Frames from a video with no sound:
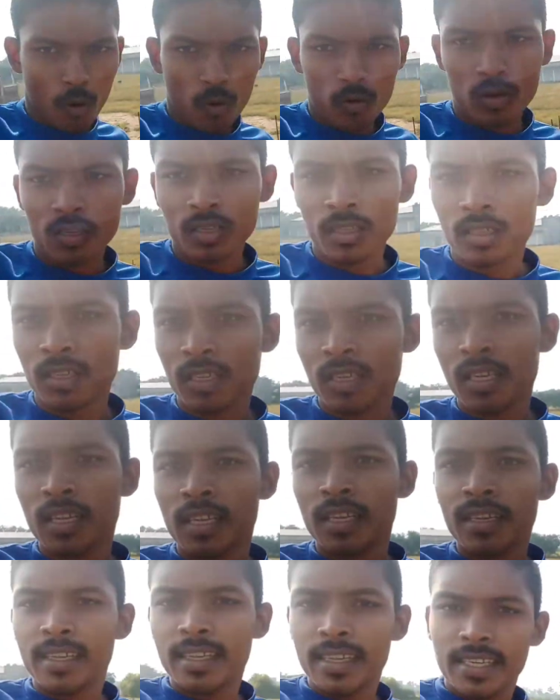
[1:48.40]
प्लॉट
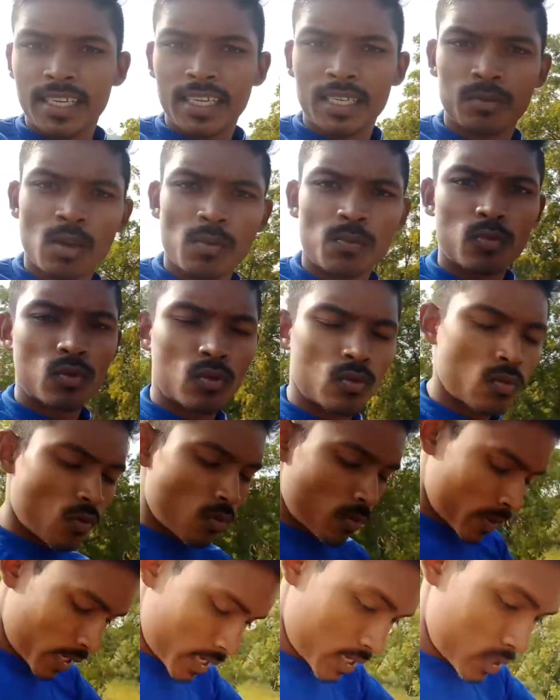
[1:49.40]
इसमें अपन लोगों को
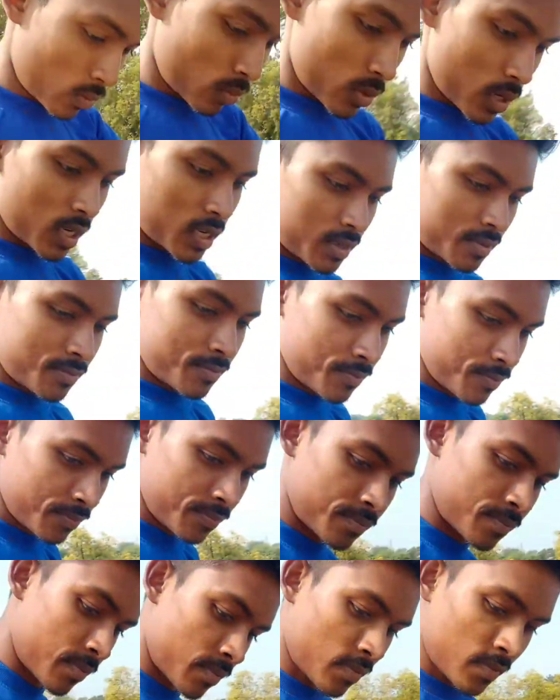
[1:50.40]
बनाना है टोटल
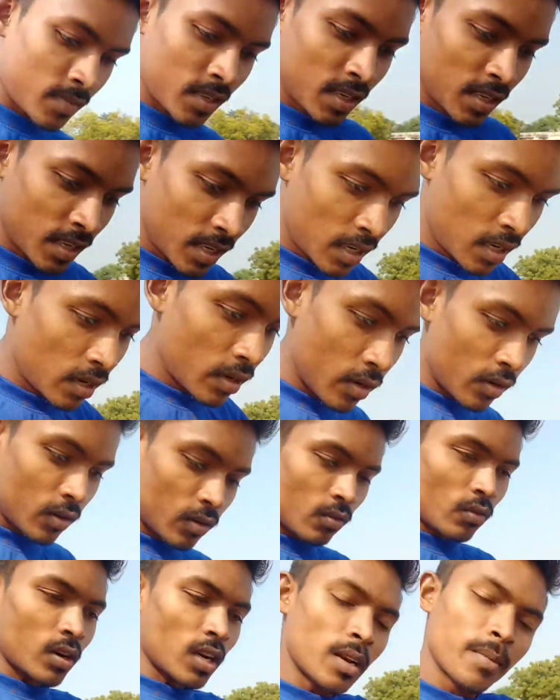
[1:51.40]

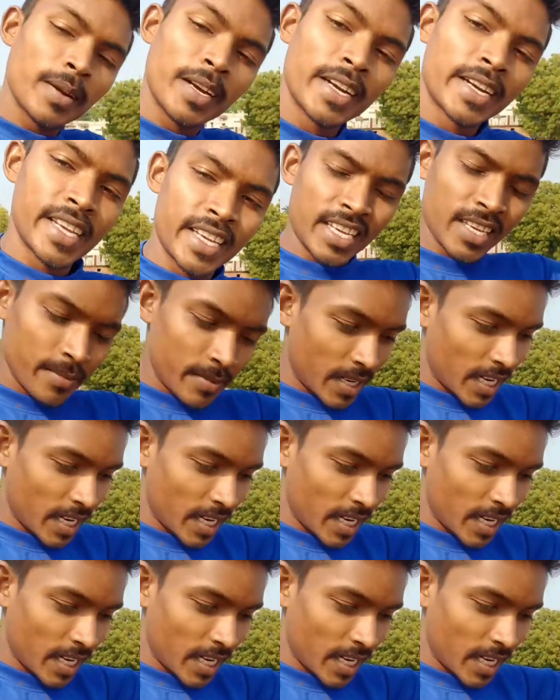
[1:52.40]
टोटल बिल्डिंग ही